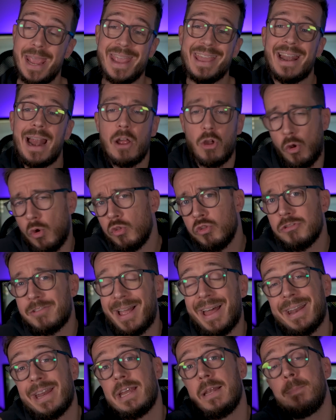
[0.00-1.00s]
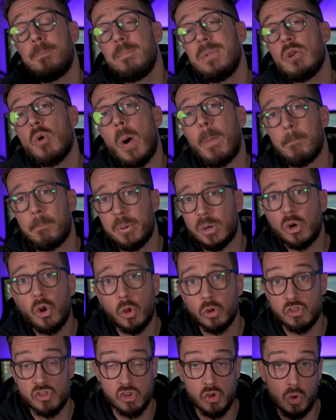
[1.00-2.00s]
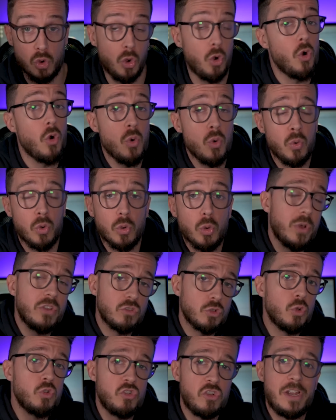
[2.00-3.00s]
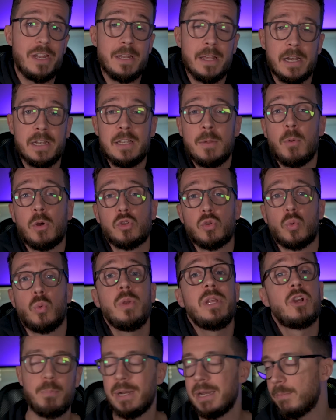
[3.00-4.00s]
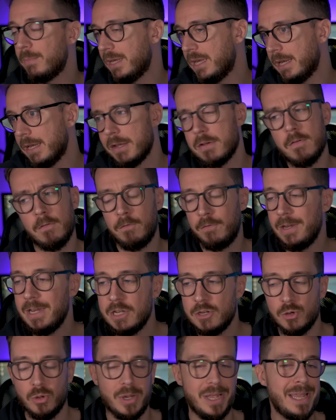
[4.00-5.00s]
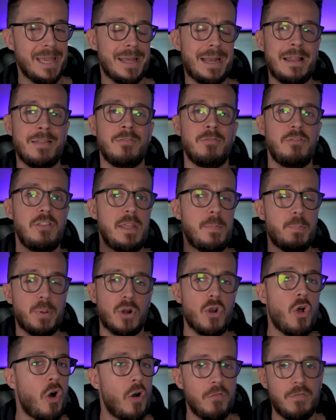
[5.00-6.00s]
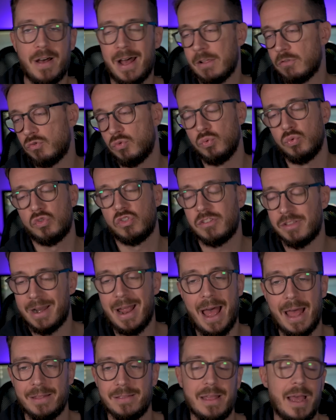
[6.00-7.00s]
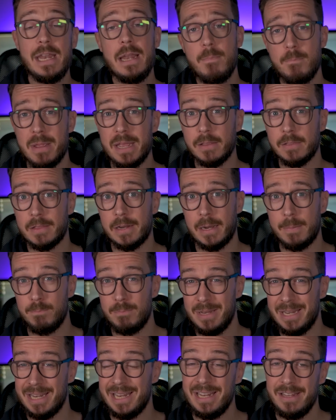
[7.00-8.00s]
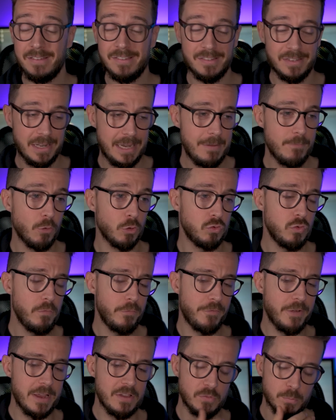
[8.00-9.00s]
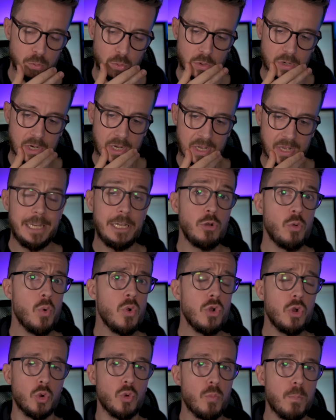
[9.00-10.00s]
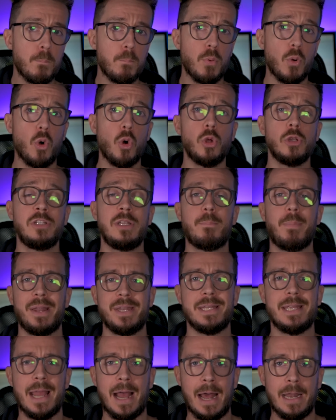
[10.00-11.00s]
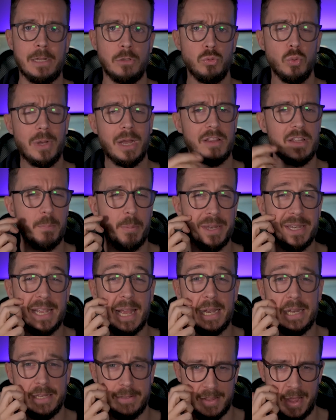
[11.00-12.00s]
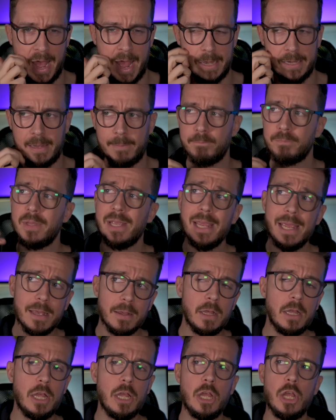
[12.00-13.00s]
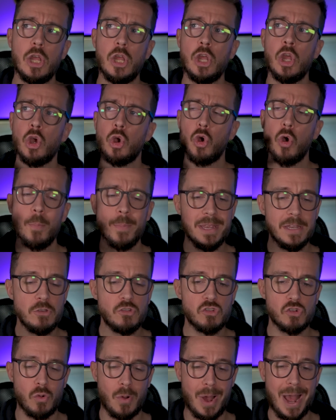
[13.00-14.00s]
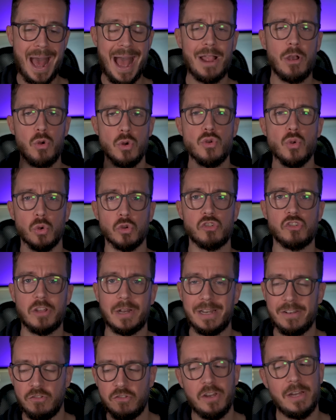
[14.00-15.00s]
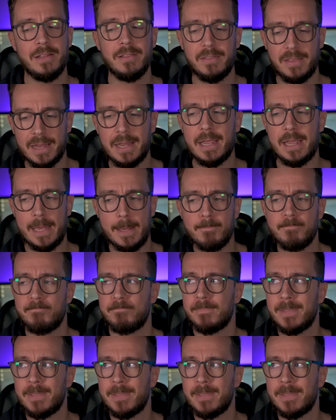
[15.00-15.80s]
e raccontare il mio approccio con questo genere di moto qui. I primi video erano di prova su strada, mentre mi iscrivo su Facebook in un gruppo di Panigale, Ducati Panigale Italia e comincio a conoscere gente che